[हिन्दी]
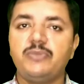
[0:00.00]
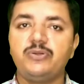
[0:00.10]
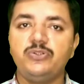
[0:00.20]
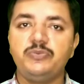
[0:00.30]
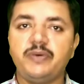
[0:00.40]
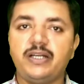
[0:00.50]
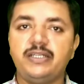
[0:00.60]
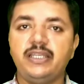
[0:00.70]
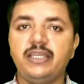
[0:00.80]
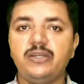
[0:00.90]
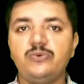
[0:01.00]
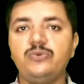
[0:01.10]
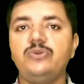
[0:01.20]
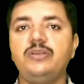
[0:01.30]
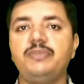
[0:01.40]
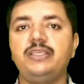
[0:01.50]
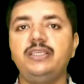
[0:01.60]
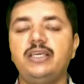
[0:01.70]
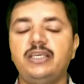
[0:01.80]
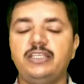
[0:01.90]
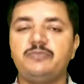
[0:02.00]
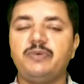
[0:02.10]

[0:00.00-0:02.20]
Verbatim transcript: मनोज पांडे हैं उन्होंने भी इस